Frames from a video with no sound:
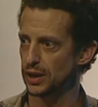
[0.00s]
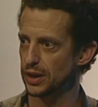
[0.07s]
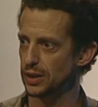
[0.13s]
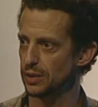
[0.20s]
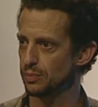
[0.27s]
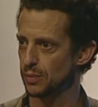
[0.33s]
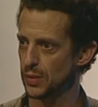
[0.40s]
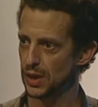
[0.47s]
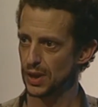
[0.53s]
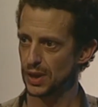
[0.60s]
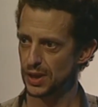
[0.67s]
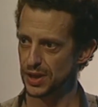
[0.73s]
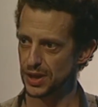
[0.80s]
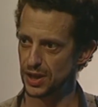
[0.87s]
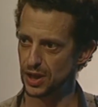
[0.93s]
Das
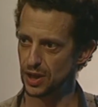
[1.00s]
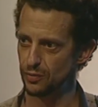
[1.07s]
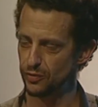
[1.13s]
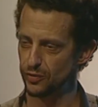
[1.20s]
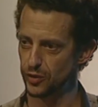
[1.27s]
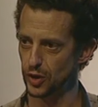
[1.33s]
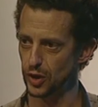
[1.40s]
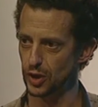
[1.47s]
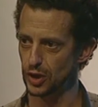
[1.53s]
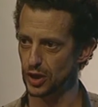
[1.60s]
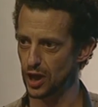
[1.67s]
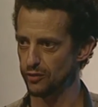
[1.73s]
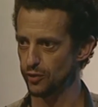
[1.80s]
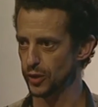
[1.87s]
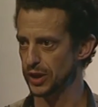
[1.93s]
sind
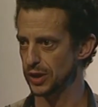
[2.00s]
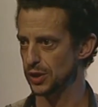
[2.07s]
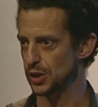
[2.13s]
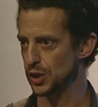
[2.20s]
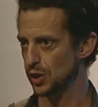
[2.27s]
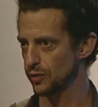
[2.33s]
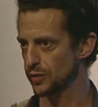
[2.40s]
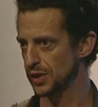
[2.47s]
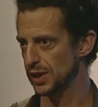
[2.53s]
Polyominoes.